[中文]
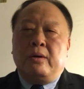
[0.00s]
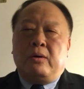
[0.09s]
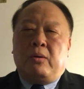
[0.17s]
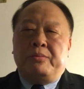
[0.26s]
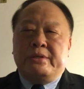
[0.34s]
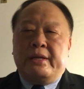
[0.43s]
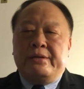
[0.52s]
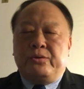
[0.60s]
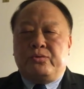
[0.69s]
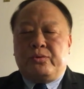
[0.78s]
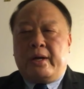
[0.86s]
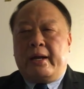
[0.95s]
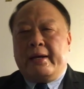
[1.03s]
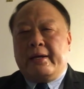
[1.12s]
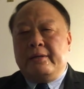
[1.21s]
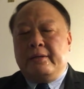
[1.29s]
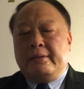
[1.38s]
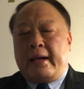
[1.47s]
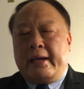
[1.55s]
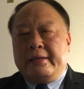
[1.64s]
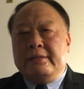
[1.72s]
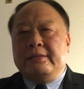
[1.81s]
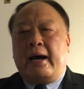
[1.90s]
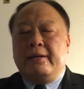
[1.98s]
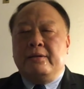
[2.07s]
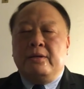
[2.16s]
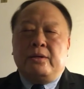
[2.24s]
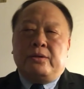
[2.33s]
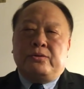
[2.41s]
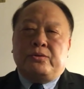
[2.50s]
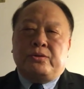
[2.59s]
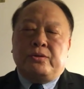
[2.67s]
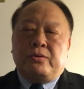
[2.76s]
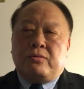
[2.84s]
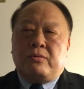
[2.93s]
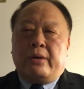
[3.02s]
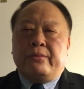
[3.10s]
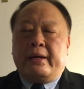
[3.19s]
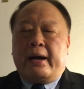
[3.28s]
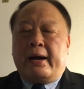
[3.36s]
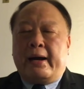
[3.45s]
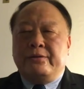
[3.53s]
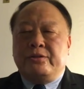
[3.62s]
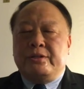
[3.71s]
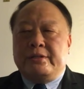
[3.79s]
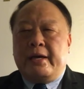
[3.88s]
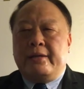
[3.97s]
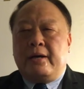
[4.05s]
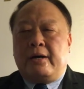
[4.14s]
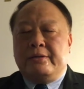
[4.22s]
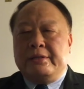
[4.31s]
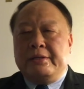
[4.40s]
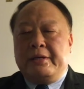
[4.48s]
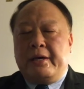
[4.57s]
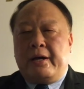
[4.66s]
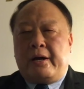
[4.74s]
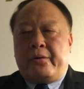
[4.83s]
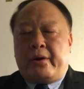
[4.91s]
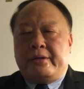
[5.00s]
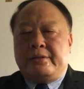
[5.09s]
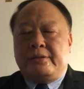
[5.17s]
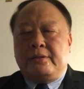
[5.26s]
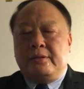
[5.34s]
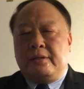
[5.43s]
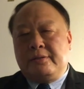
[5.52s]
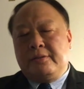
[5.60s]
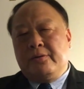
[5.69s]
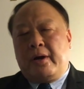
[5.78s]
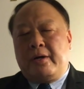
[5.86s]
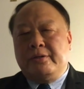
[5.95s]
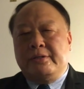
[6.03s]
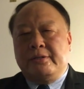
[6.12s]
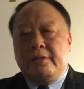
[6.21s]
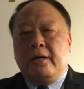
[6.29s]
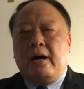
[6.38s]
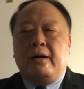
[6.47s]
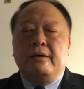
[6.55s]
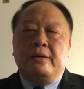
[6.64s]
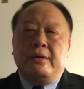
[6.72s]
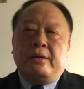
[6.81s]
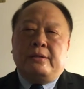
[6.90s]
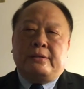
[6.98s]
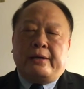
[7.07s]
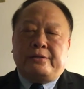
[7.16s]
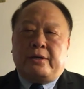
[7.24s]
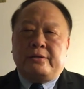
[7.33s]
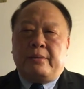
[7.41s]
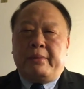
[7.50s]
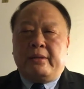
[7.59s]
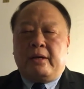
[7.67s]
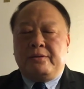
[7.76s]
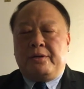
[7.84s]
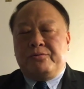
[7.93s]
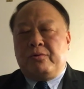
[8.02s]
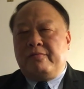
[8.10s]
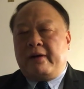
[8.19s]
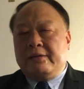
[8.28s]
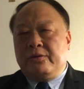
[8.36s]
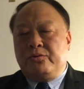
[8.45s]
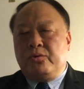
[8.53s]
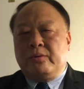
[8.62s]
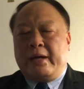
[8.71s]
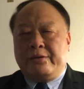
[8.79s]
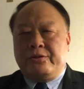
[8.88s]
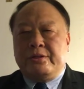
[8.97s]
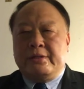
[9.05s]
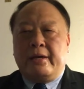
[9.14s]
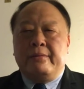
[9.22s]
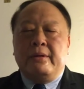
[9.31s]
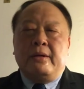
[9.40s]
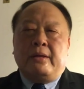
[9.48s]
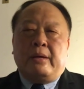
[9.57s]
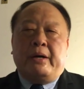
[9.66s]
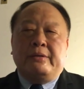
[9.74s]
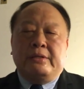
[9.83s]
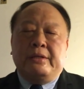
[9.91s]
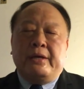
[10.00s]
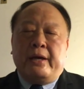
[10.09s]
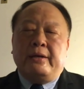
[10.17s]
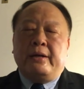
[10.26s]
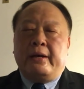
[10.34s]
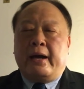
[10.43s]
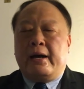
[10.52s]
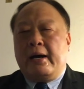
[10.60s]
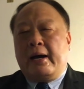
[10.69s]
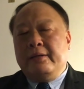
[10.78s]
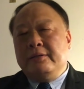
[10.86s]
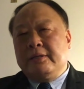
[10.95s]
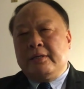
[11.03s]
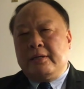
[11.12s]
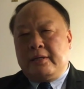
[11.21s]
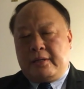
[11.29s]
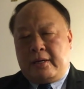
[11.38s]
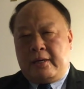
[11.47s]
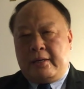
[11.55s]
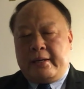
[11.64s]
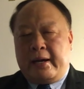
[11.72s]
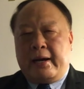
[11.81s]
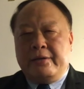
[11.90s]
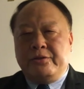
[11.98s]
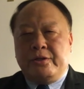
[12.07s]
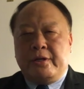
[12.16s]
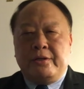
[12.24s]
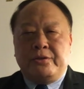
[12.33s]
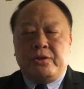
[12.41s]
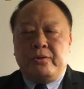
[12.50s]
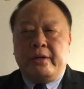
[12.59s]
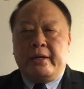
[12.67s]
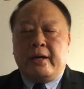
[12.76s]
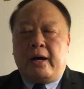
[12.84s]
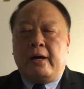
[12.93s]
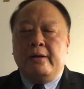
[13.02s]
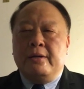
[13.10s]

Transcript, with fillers: 我们今天就主要来跟您谈一下，就是有关于两韩之间啊，今天二月二十七、四月二十七号。在朝鲜半岛上所发生的重大事件，那么今天两韩这个呃两韩之间的首领啊，